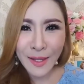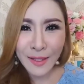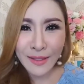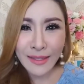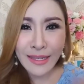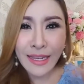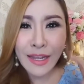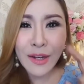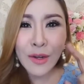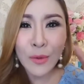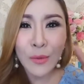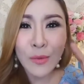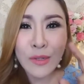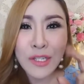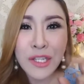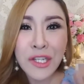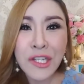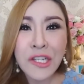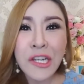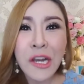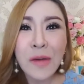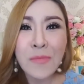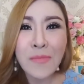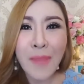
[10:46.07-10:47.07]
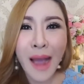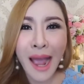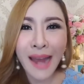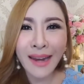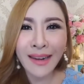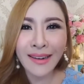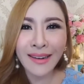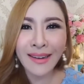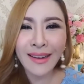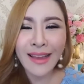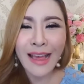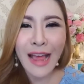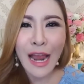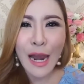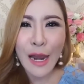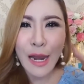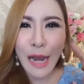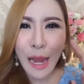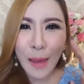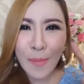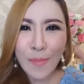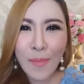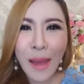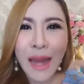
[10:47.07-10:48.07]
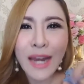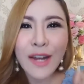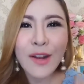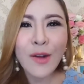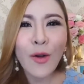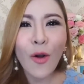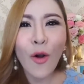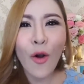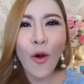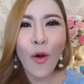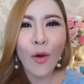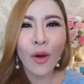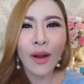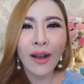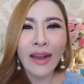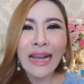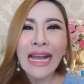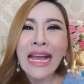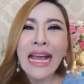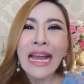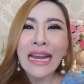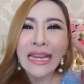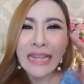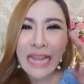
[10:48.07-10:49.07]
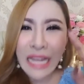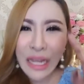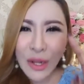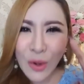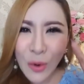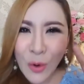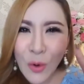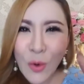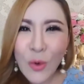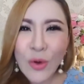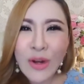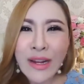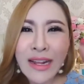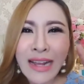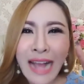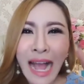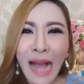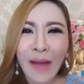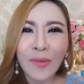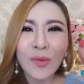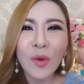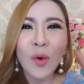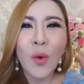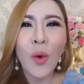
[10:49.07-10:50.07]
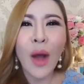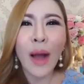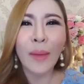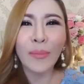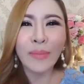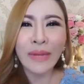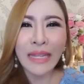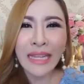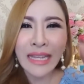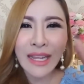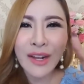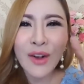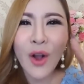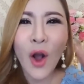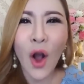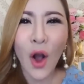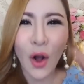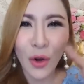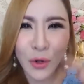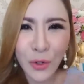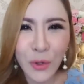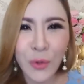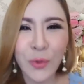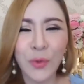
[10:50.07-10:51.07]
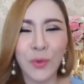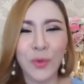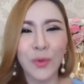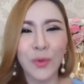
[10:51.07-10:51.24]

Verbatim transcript: ที่หนูเชื่อมั่นและมั่นคงในคุณงามความดีของหนู